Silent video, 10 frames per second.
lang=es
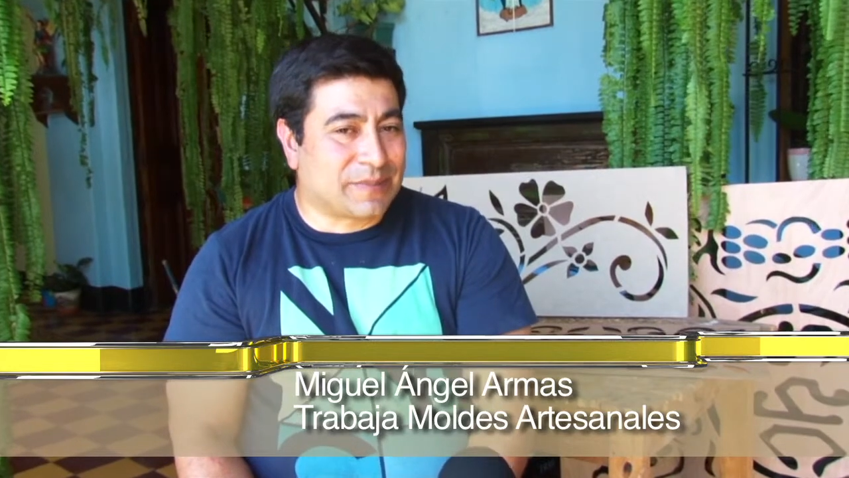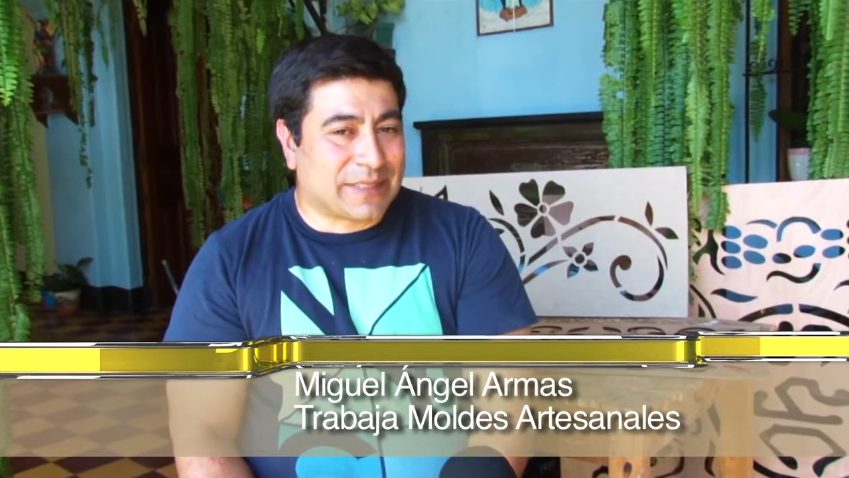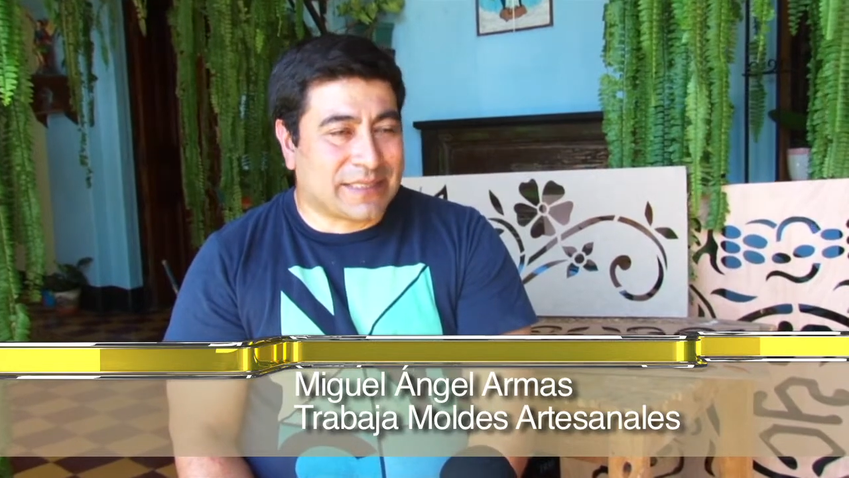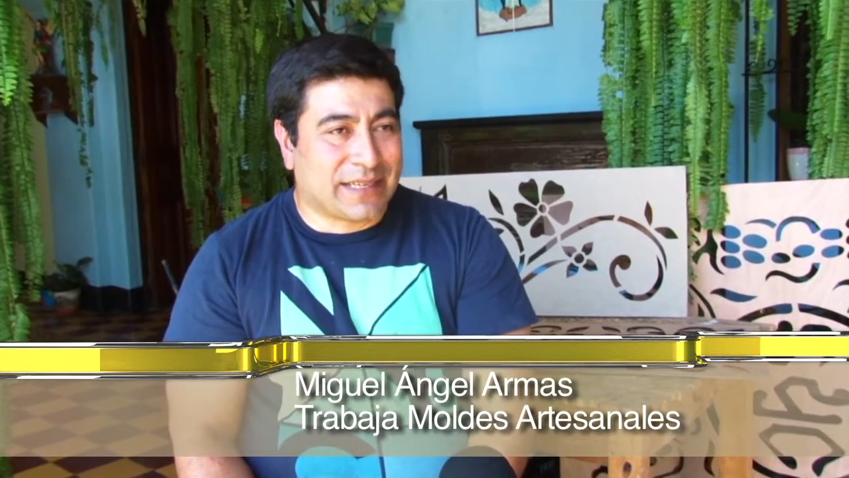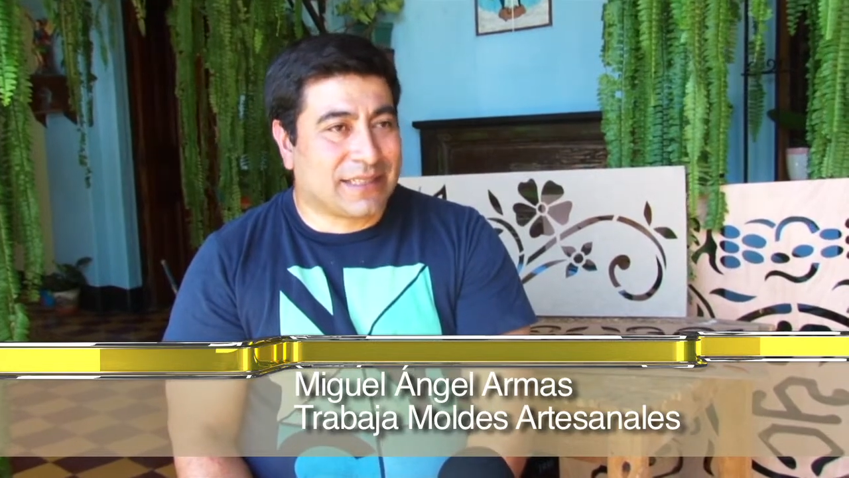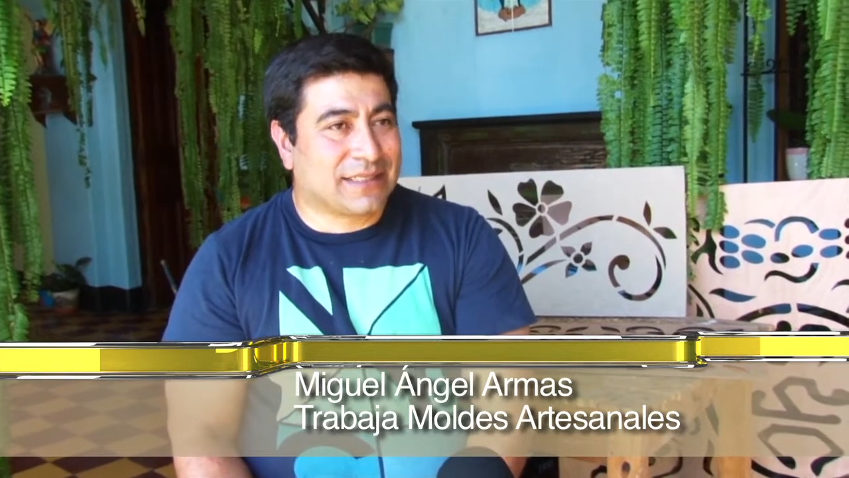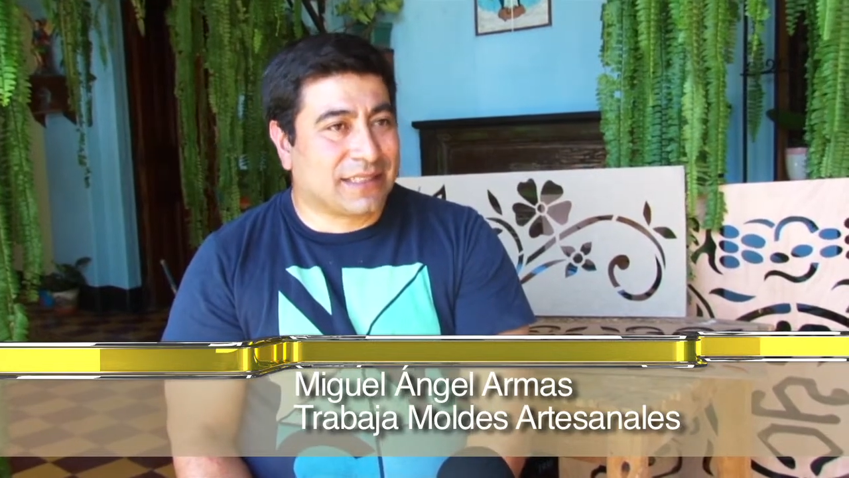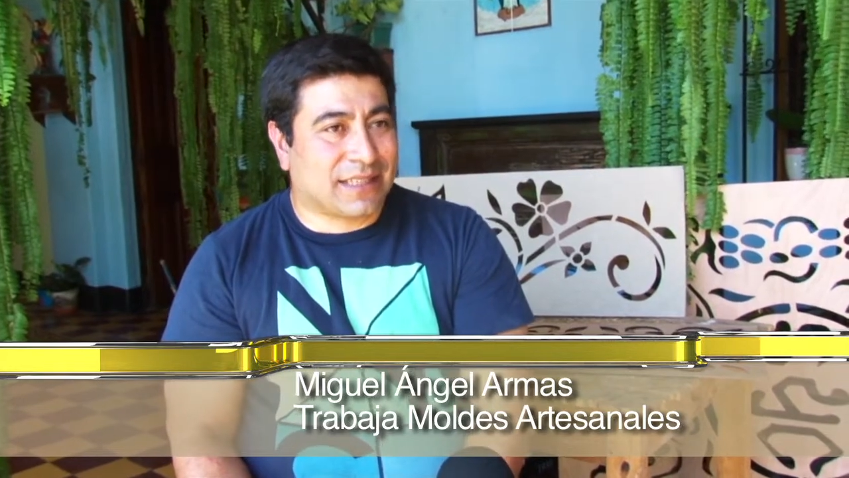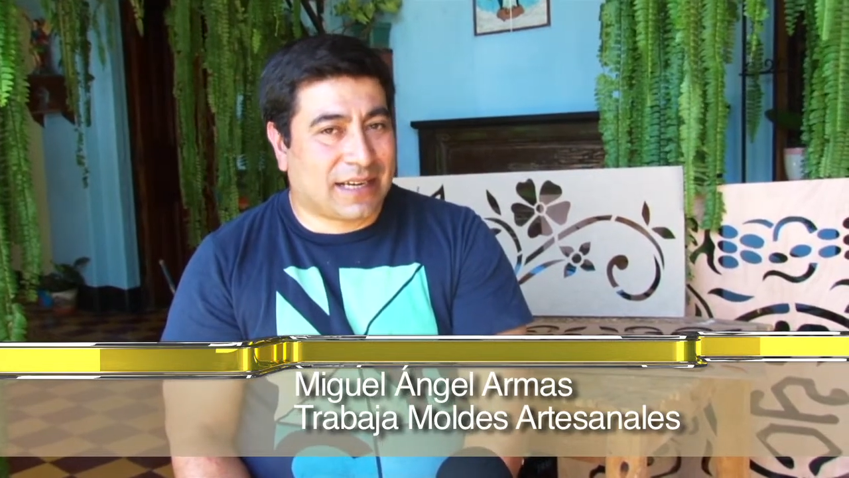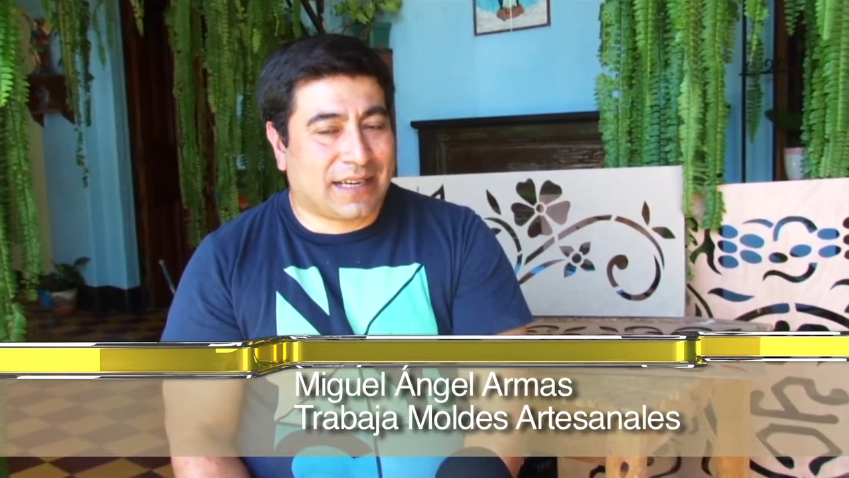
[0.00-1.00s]
especiales
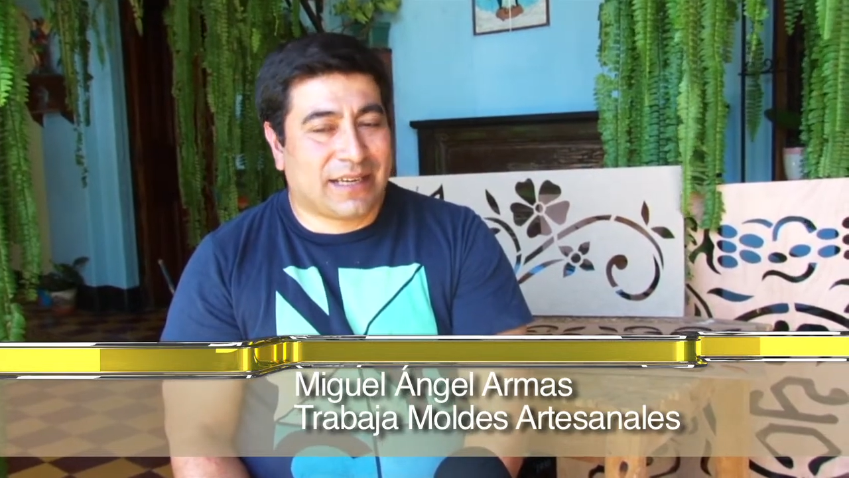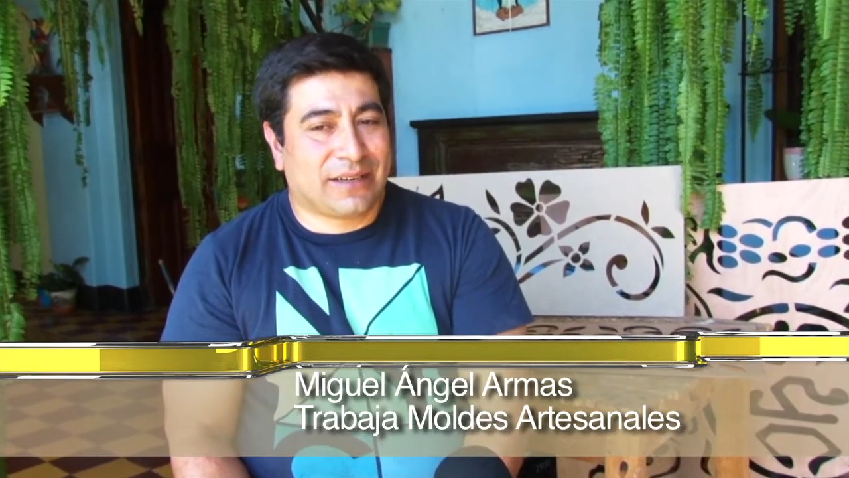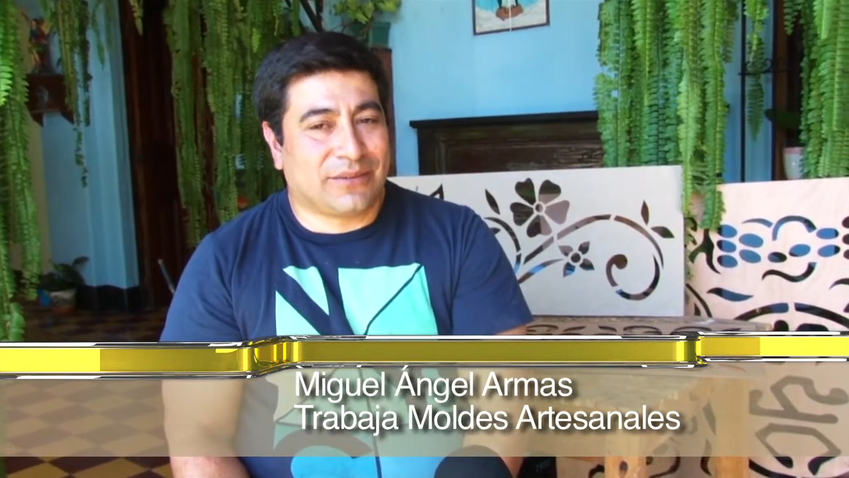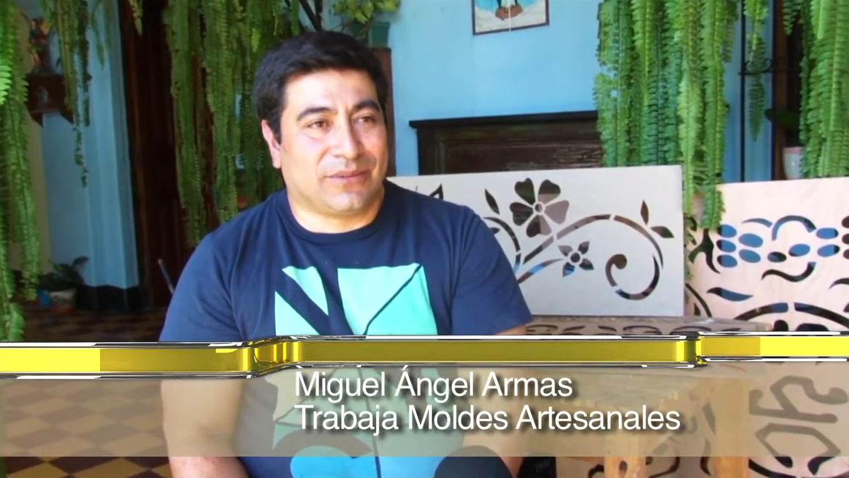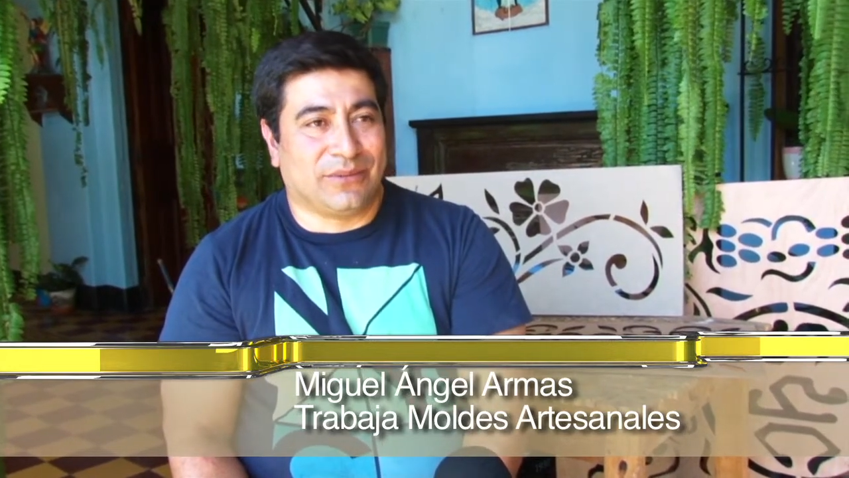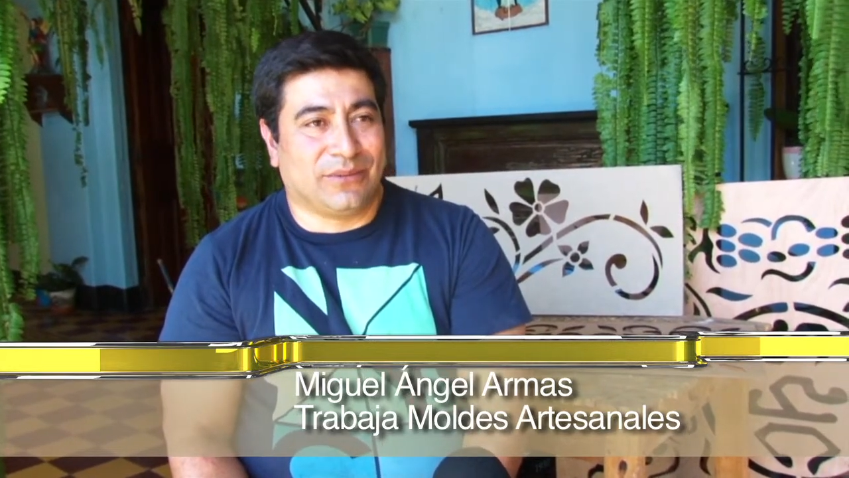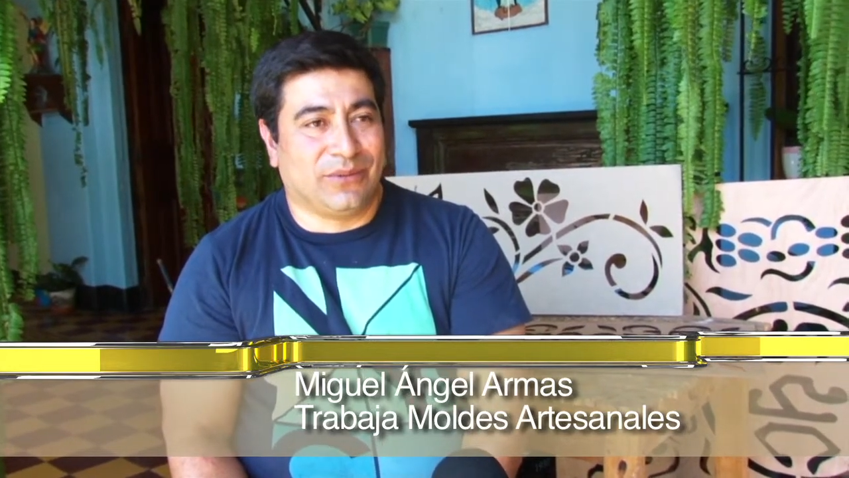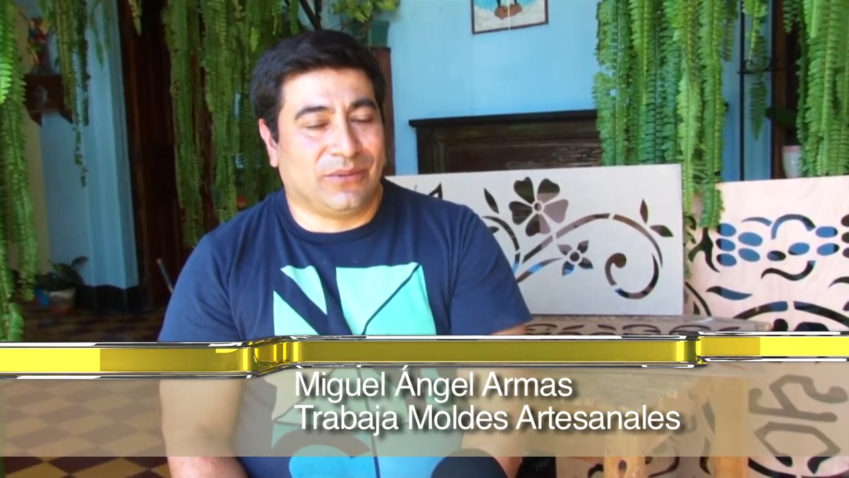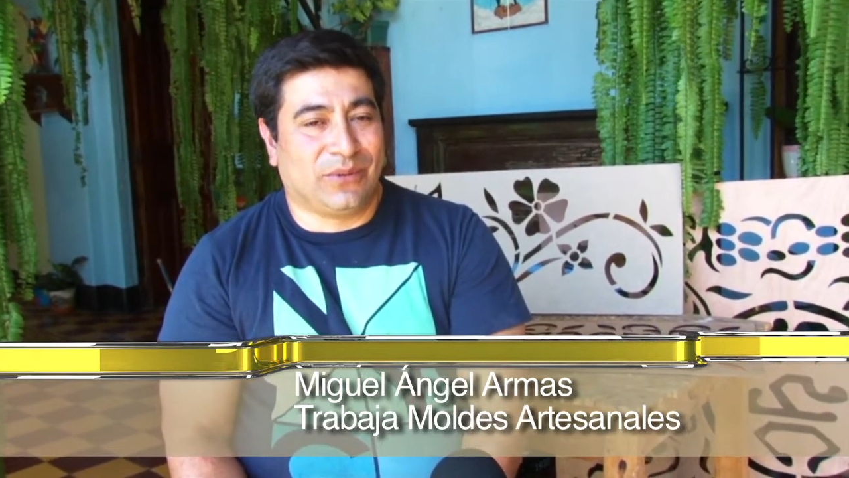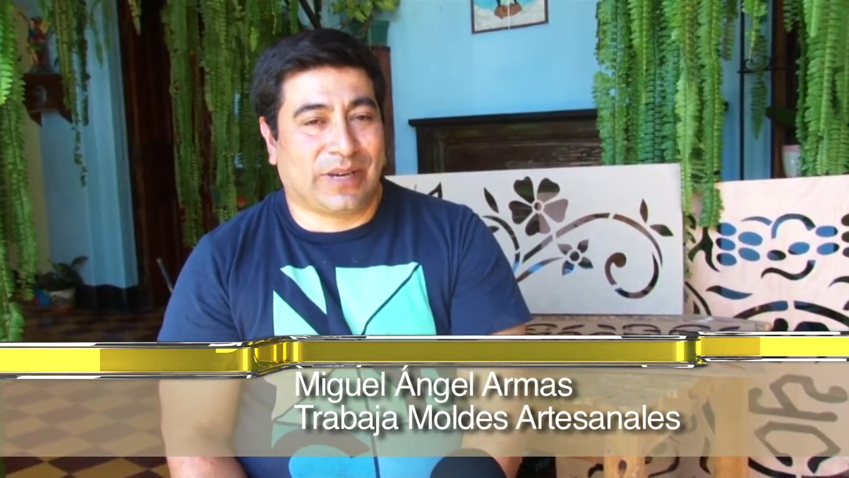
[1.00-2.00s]
que traen o,